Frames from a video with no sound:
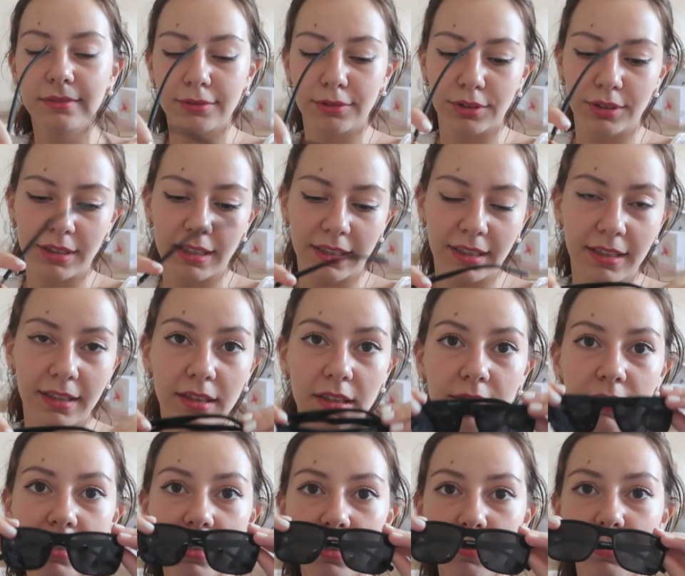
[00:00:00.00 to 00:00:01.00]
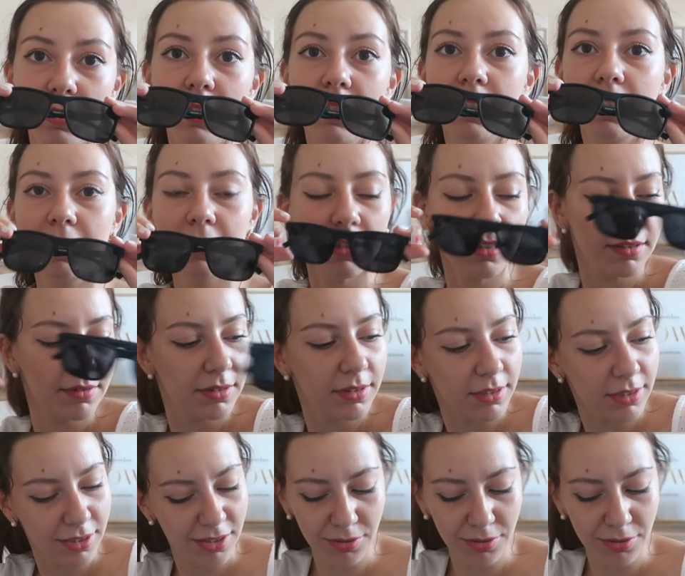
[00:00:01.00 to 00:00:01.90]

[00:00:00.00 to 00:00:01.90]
Вот такие 250 гривен.